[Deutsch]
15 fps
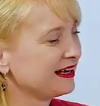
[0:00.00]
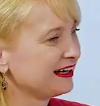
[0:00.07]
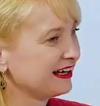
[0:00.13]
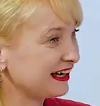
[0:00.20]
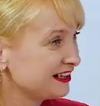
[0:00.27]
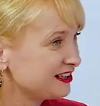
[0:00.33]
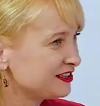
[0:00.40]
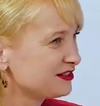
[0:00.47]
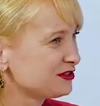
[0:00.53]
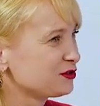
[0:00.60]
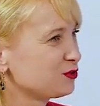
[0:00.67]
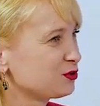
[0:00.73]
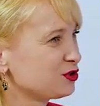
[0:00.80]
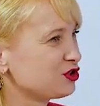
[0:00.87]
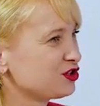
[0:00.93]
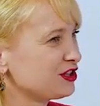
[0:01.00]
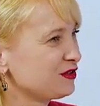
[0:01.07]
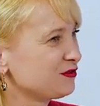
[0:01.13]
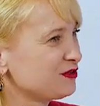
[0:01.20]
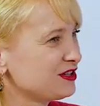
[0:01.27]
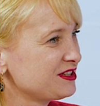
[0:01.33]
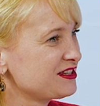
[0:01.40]
Rädchen ist ein gutes
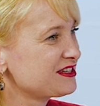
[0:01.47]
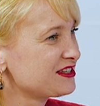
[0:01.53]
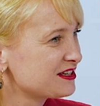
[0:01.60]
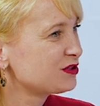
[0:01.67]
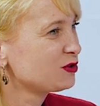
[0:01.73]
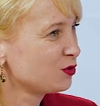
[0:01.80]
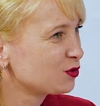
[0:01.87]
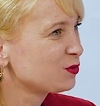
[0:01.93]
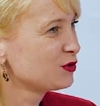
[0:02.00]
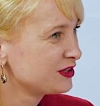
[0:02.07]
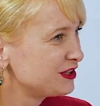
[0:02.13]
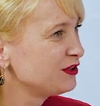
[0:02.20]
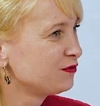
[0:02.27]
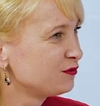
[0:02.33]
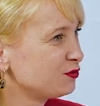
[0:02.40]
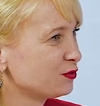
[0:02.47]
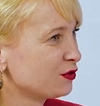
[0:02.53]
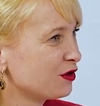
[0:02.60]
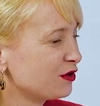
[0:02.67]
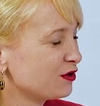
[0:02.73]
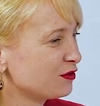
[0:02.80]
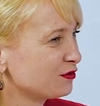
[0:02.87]
Stichwort. Sie sind
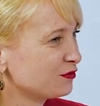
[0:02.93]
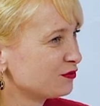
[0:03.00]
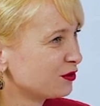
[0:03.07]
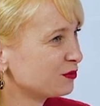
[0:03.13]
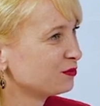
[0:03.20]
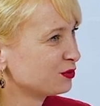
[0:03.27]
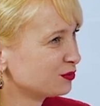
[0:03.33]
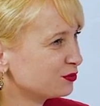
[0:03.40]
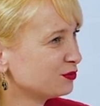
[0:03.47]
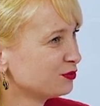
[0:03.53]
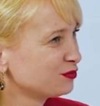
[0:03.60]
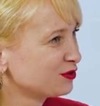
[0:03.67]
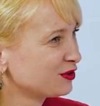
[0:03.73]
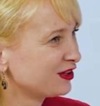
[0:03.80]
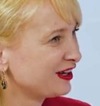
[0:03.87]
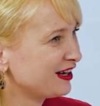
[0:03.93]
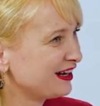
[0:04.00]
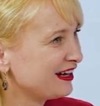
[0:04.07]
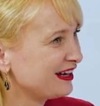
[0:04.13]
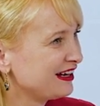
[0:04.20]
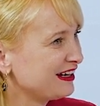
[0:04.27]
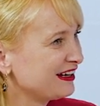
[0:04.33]
Lokomotivführer von Beruf.
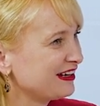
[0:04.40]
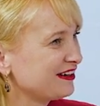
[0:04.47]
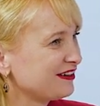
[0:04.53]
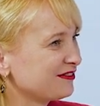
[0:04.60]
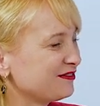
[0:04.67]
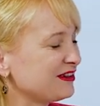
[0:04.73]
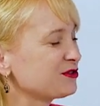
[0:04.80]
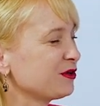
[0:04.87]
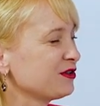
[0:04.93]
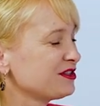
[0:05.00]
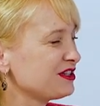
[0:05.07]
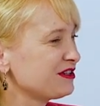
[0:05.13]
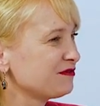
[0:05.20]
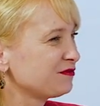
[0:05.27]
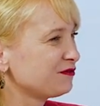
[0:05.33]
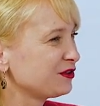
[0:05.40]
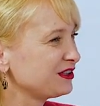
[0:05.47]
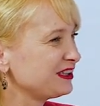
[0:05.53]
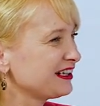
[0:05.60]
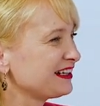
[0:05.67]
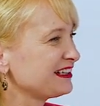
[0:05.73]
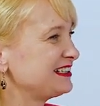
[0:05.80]
Ja. Was können Sie
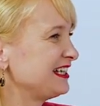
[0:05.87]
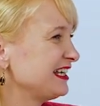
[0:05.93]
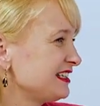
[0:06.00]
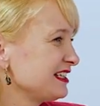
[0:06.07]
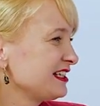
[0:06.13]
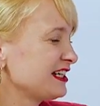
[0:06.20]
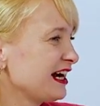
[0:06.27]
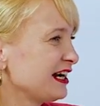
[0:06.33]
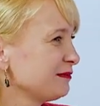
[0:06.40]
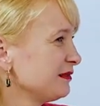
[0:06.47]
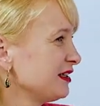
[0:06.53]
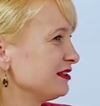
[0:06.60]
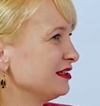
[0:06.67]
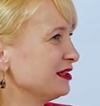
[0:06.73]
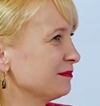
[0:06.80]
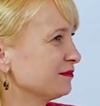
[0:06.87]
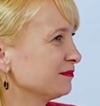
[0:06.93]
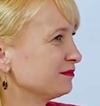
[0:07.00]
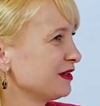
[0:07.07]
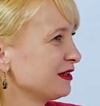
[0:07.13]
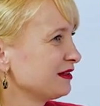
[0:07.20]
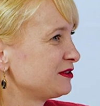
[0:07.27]
von Ihrer Tätigkeit mitnehmen?
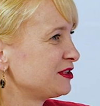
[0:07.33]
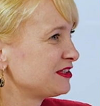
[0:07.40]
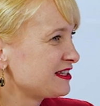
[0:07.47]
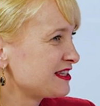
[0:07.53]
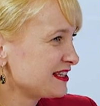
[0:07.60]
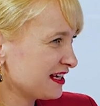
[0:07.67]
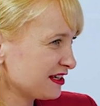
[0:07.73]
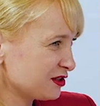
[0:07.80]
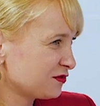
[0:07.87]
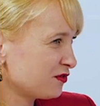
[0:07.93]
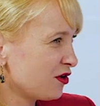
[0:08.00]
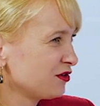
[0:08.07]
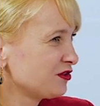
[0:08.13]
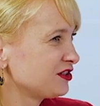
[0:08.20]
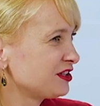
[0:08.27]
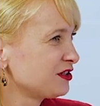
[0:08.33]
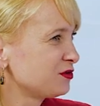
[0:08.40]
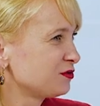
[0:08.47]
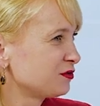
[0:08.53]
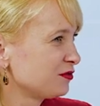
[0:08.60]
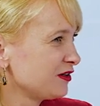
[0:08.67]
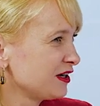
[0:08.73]
Sie sitzen ganz vorne und der
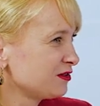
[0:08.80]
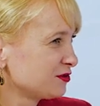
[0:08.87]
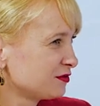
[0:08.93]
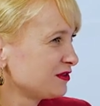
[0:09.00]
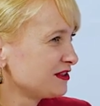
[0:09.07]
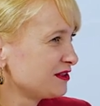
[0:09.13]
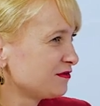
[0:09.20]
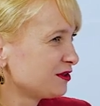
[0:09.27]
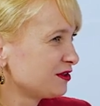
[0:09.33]
Zug fährt so, wie Sie